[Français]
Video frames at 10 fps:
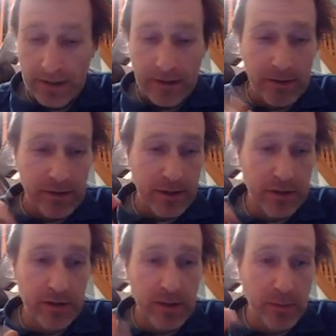
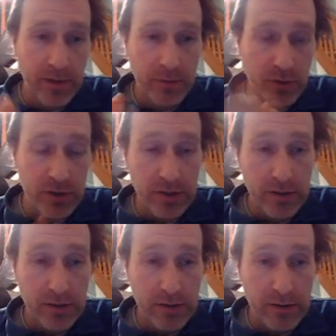N'hésitez pas donc
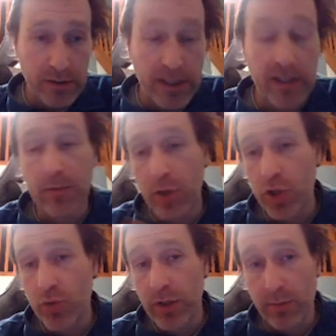également à
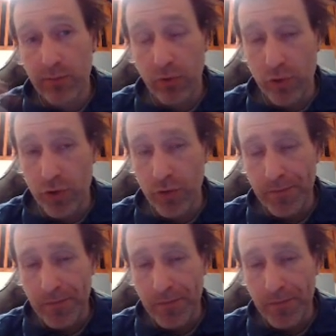jouer hein, pour le jeu.